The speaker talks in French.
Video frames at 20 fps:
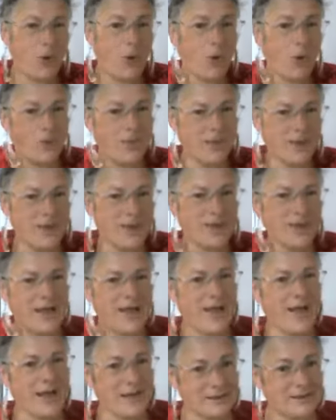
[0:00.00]
tomber
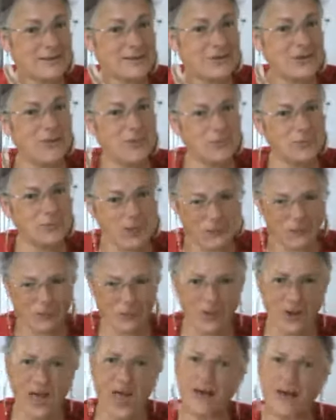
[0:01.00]
un certain nombre de
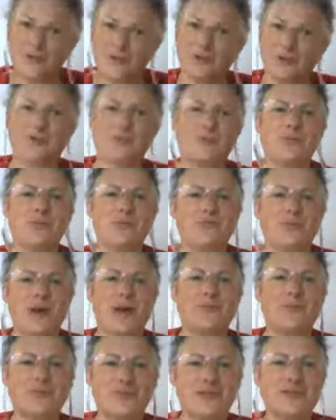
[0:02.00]
fois avant de
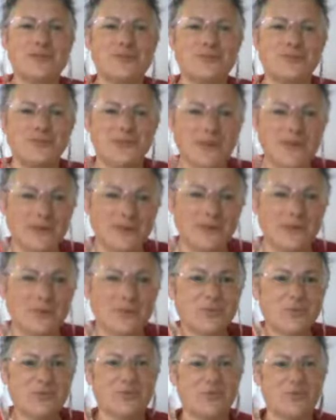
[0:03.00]
pouvoir bien se tenir
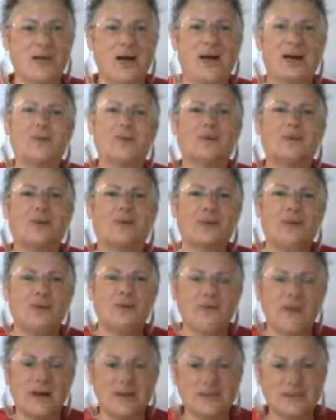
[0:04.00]
debout. Hein, dans
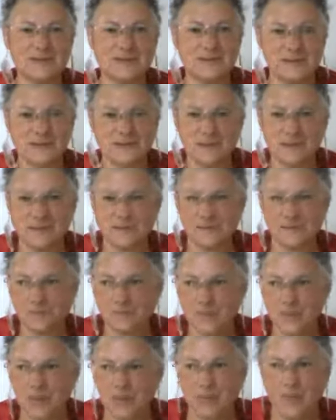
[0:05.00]
l'image, c'est ça.
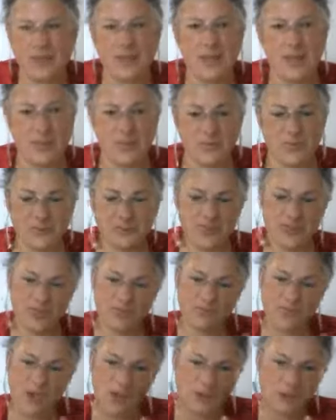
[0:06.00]
Et puis, il va y
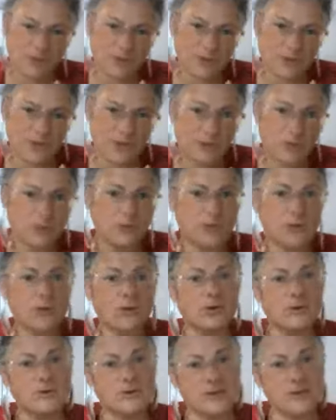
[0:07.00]
avoir ensuite un autre
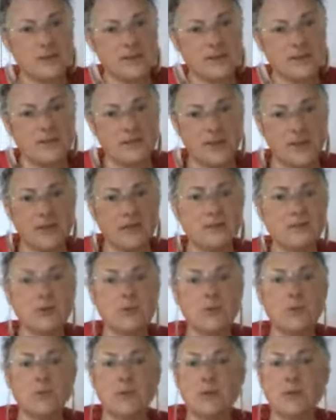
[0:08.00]
creuset qui va être
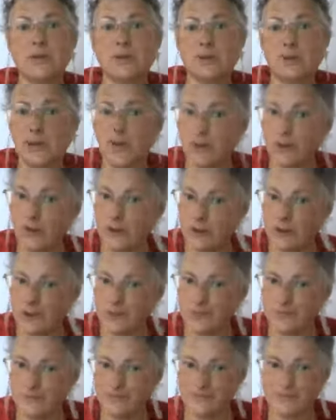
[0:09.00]
celui de
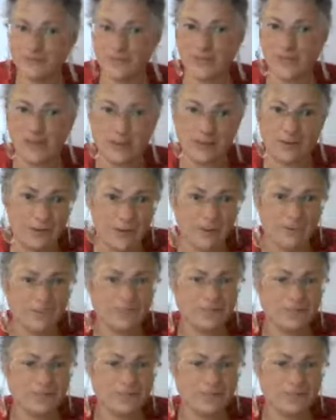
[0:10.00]
l'école. Et oui,